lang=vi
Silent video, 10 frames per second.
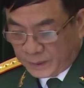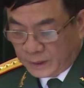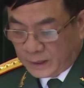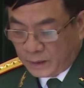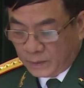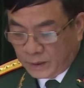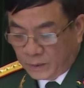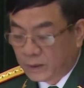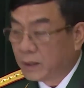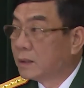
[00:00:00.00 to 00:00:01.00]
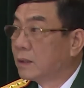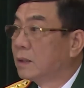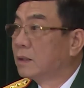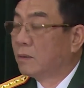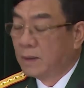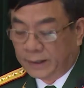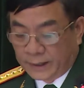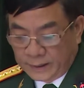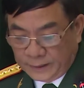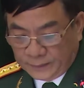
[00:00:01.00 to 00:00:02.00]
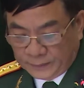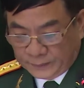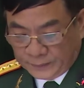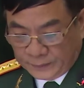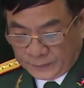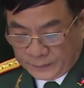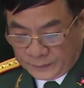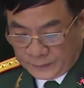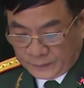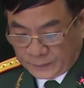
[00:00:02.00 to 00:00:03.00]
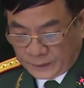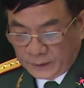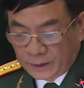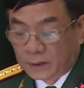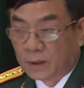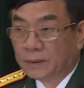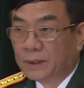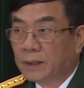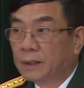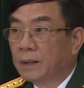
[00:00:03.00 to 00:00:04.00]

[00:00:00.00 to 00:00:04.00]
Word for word: thuốc miễn phí cho hàng trăm lượt hội viên, đối tượng chính sách, ủng hộ công